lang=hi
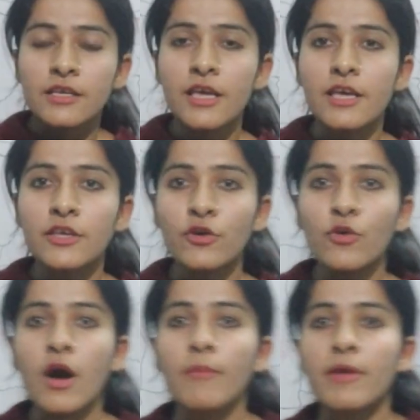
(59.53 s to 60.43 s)
कि
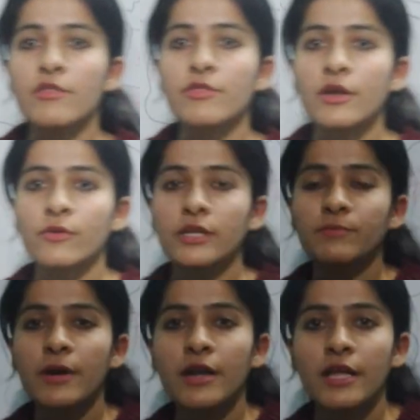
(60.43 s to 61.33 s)
क्यों हमें
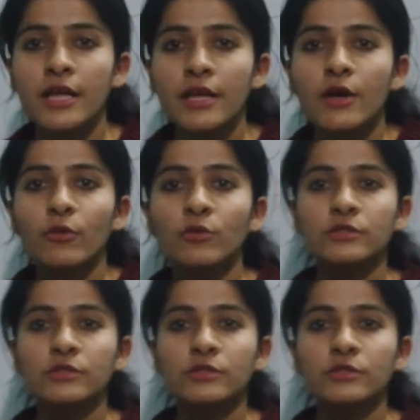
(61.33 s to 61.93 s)
ज़रूरत पड़ी